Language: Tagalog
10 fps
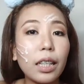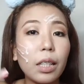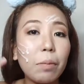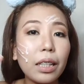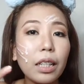
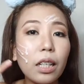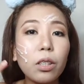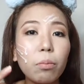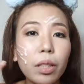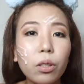Kasi matagal
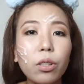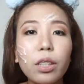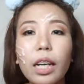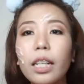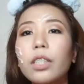
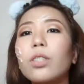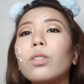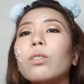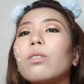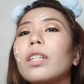tumatuyo, guys.
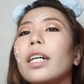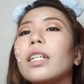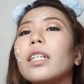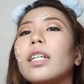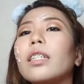So, unahin
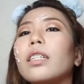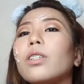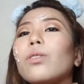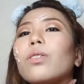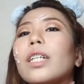na
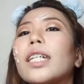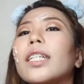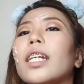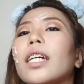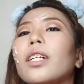natin yung
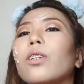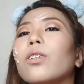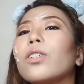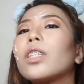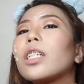nasa leeg
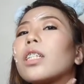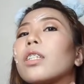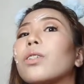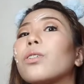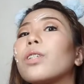ko
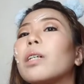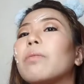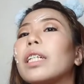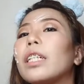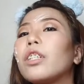since tuyo
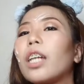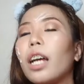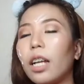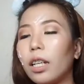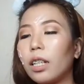naman na siya.